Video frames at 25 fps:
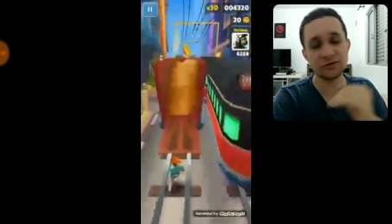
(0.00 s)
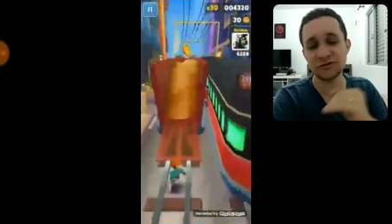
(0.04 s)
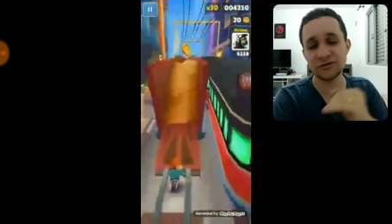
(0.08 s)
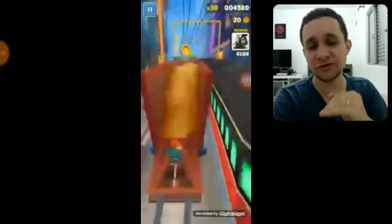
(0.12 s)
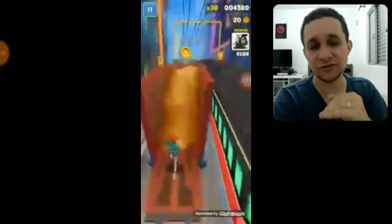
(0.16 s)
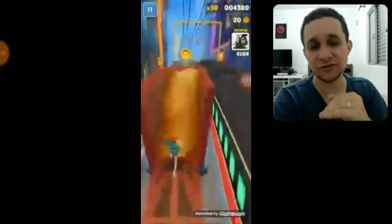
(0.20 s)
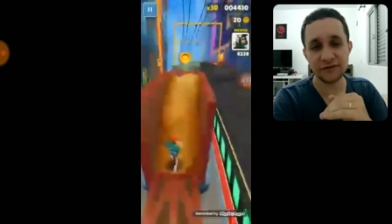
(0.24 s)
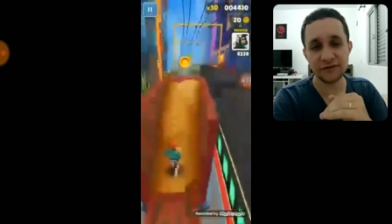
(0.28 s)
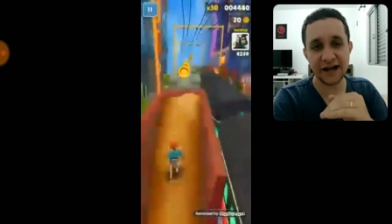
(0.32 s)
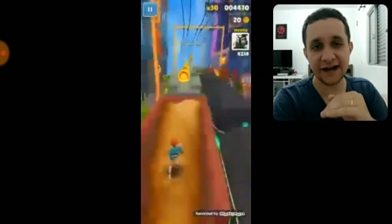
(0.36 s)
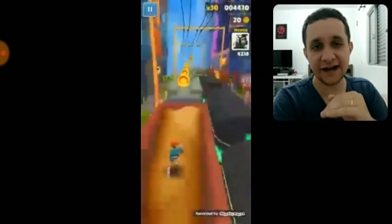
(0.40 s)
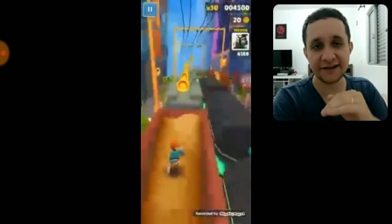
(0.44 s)

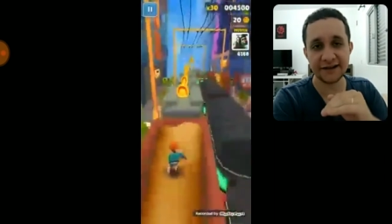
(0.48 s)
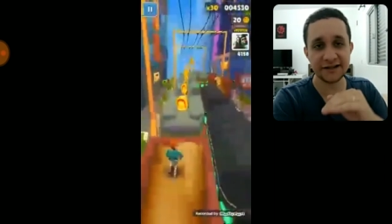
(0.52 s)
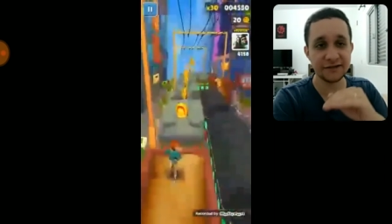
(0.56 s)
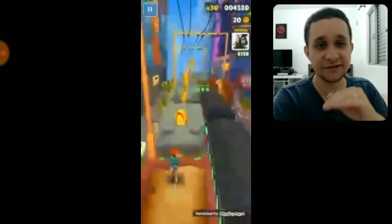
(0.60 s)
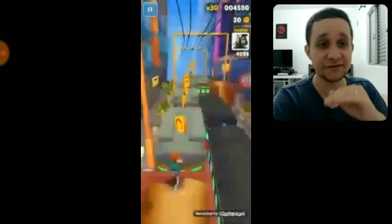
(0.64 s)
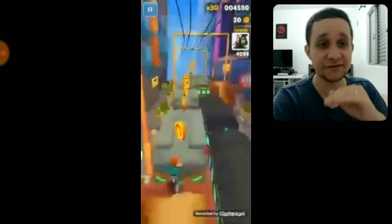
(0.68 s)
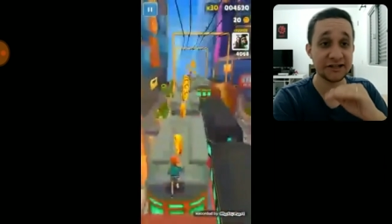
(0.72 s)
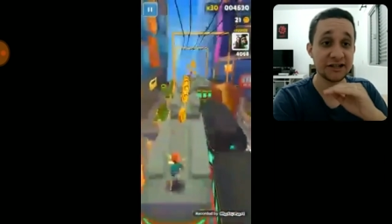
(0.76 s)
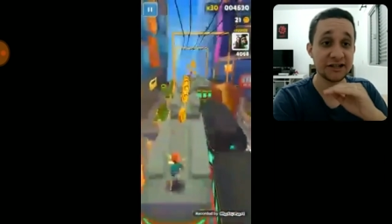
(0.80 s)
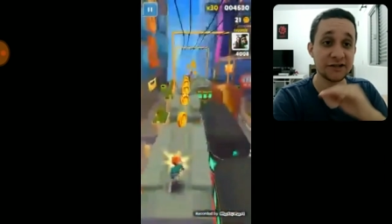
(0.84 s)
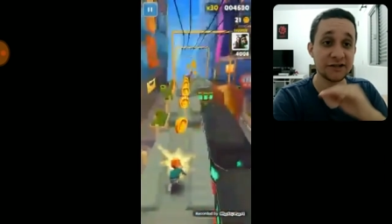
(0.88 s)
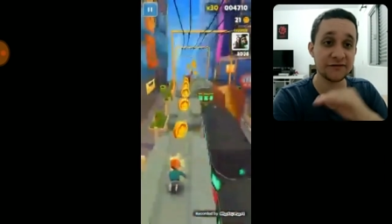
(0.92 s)
os lugares.
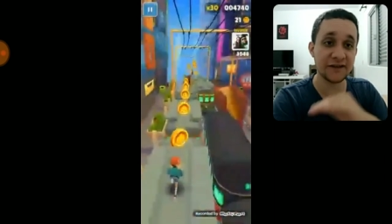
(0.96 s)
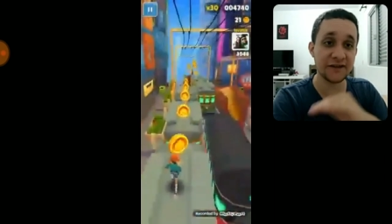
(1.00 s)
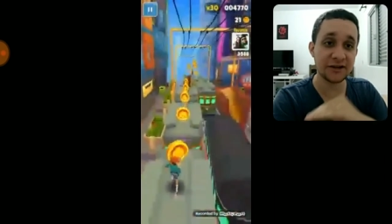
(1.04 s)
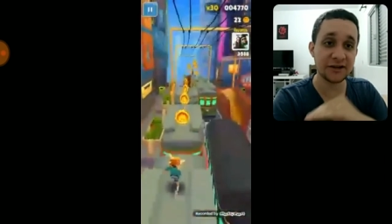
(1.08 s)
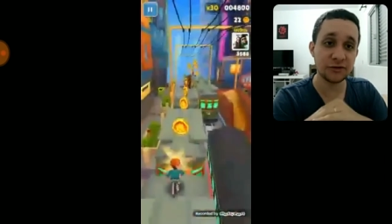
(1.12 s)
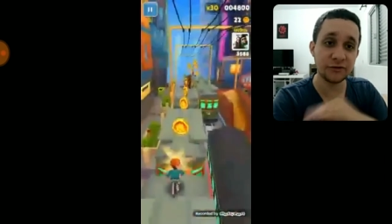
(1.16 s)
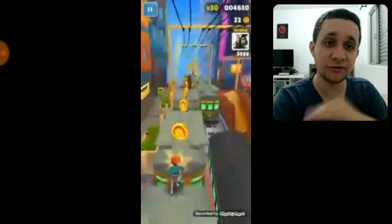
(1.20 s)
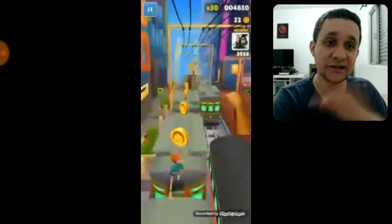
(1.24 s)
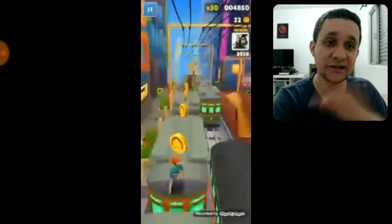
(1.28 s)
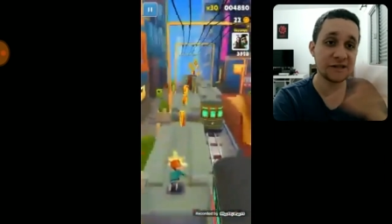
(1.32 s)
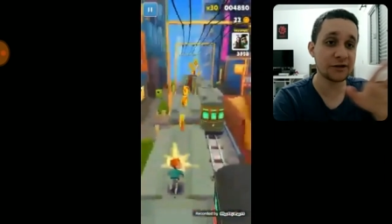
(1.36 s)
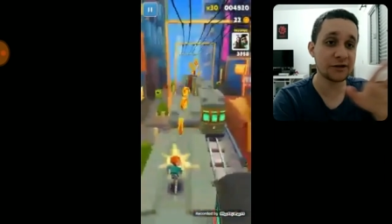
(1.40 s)
Se você tiver
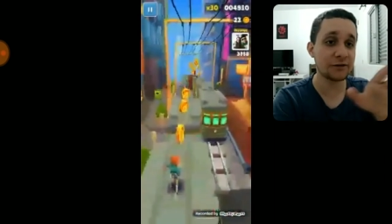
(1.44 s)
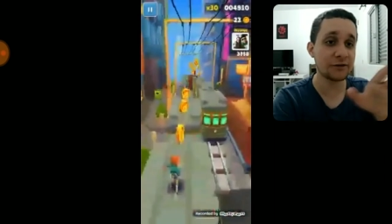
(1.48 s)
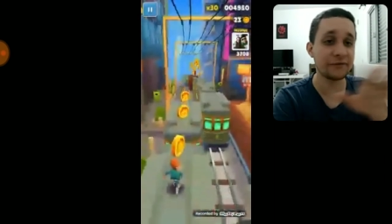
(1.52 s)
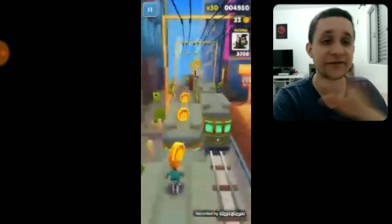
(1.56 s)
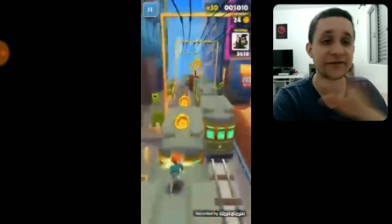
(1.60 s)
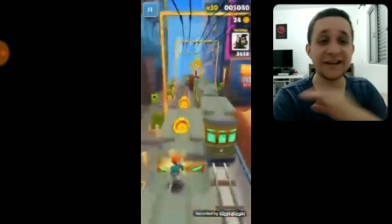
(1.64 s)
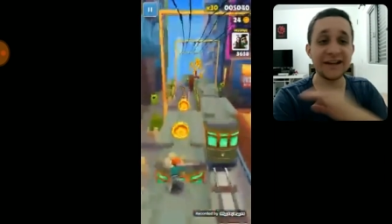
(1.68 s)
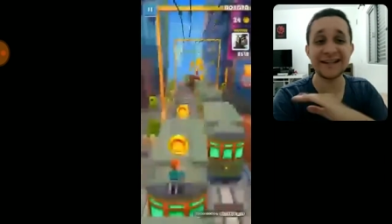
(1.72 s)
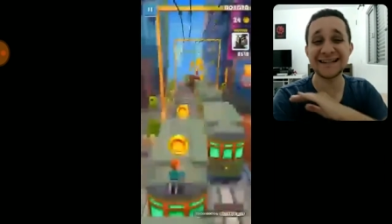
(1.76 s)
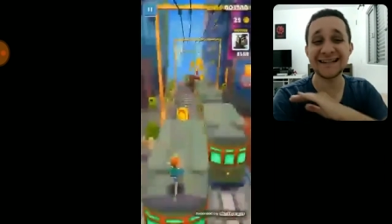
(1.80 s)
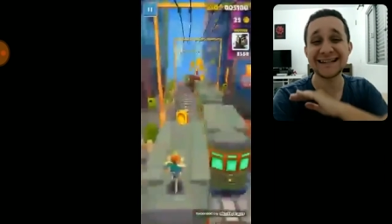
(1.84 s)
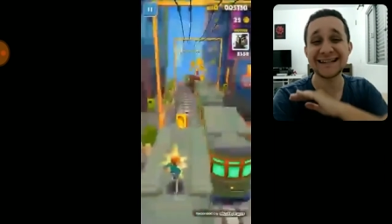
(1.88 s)
Twitter ou
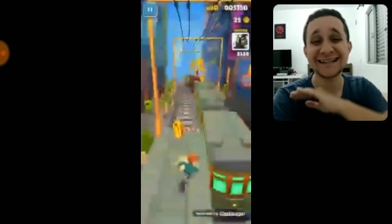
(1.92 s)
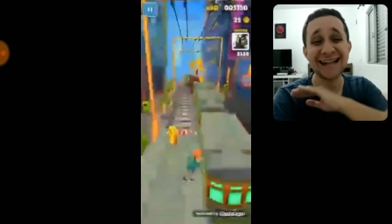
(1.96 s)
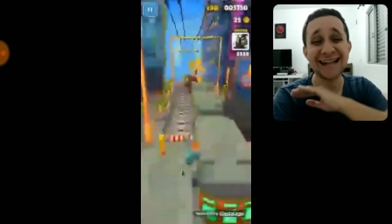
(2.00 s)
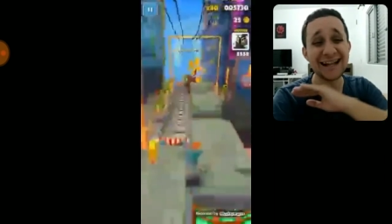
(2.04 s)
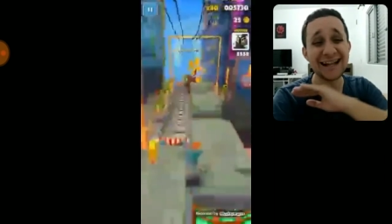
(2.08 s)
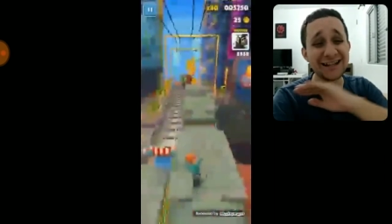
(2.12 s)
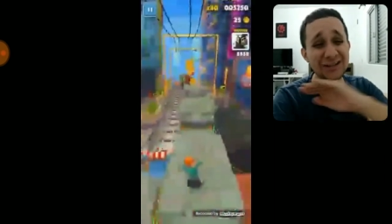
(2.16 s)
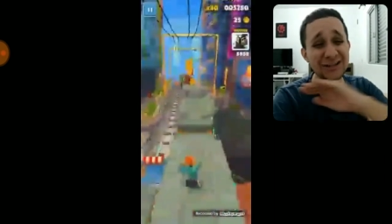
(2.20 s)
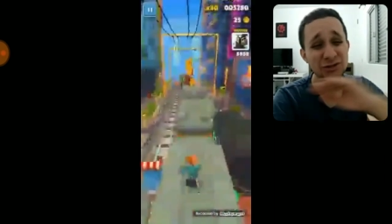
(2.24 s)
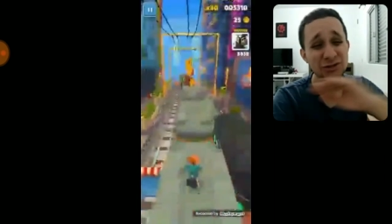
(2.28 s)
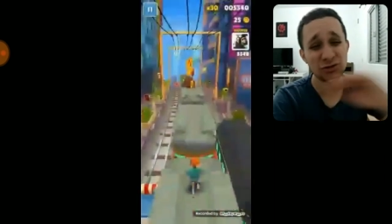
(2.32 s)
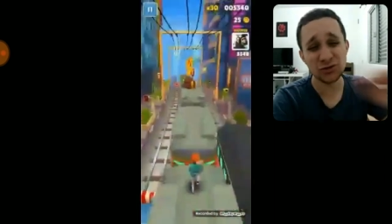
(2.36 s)
Face,
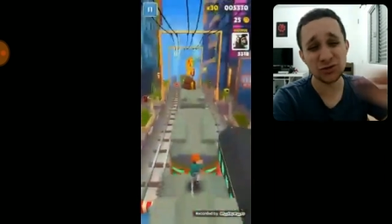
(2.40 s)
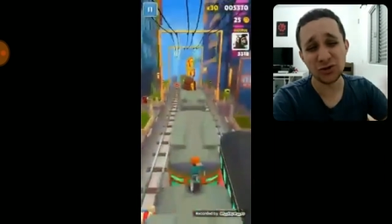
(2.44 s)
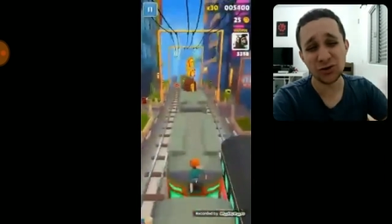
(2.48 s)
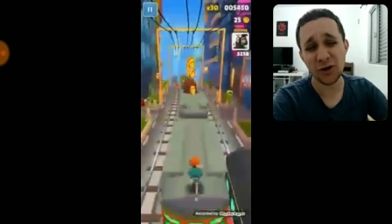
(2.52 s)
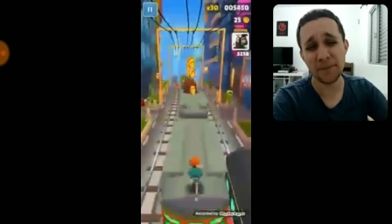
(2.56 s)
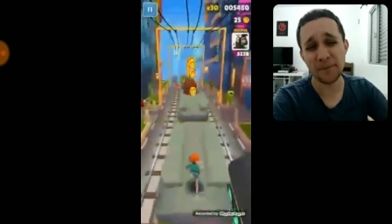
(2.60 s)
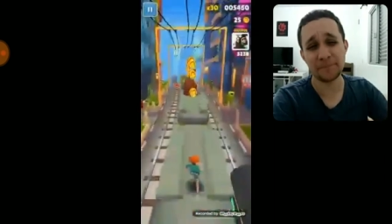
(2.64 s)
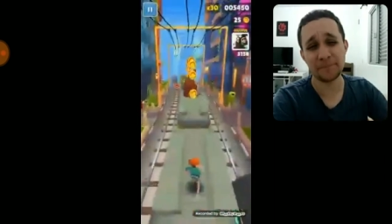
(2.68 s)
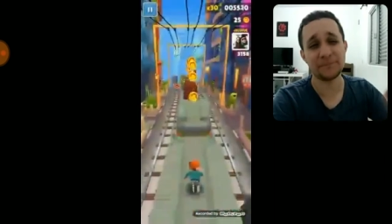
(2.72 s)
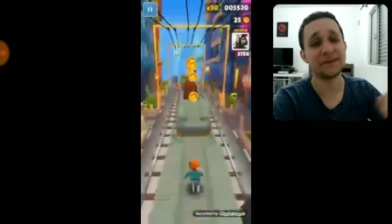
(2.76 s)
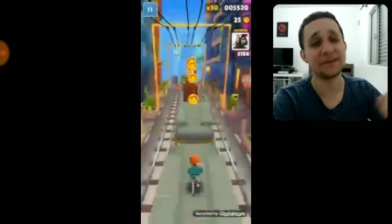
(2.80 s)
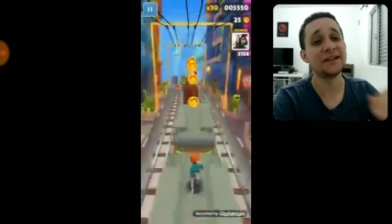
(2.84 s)
tá
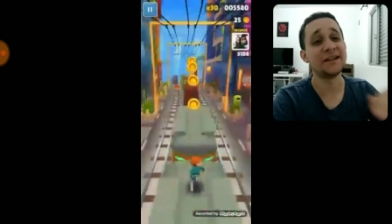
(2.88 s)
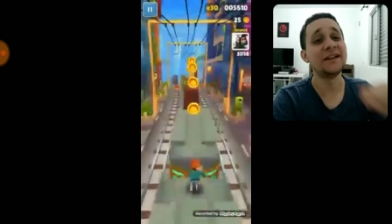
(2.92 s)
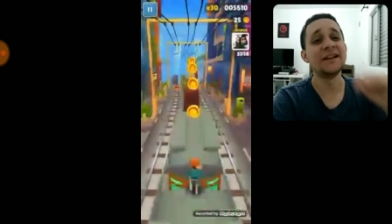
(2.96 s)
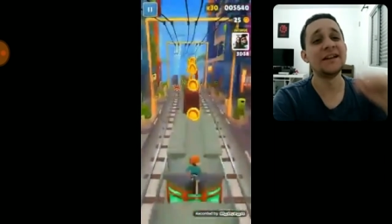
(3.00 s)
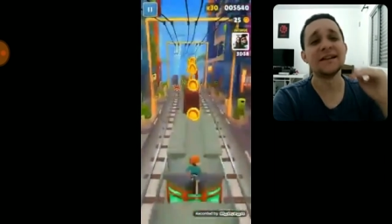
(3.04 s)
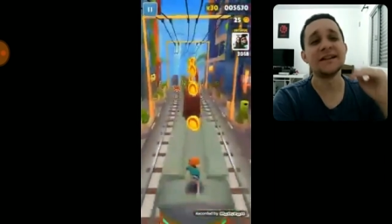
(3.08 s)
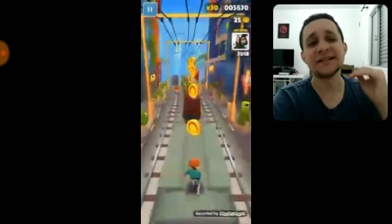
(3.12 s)
top.